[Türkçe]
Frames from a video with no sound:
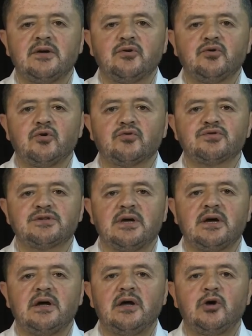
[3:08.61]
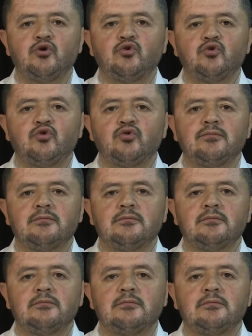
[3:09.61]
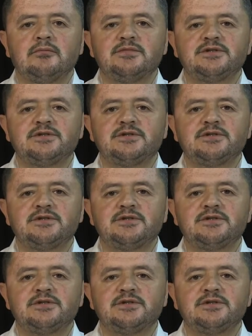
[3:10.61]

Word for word: yoksa hum